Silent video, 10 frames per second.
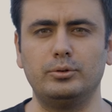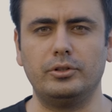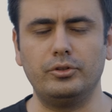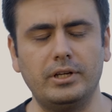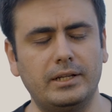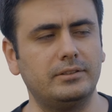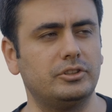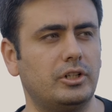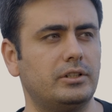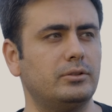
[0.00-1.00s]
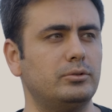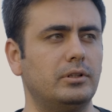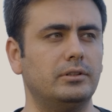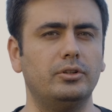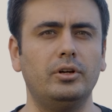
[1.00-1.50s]
kullanıyor. Yani dışarıda
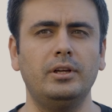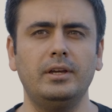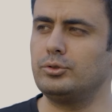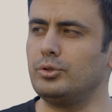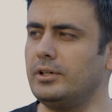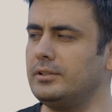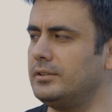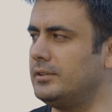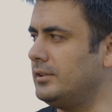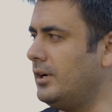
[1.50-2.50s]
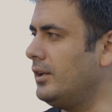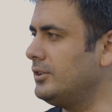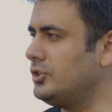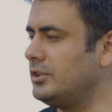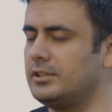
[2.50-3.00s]
kullanılıyor. Şu an e,
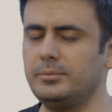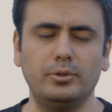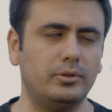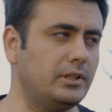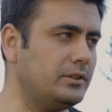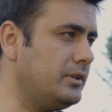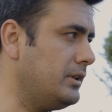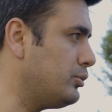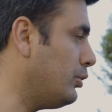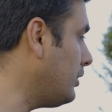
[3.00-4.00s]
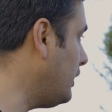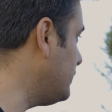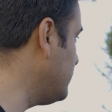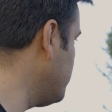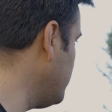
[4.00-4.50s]
6 şeritli bir yoldayız ve çok
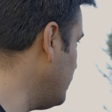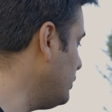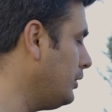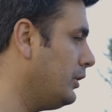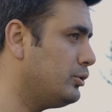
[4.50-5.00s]
akıcı bir yol.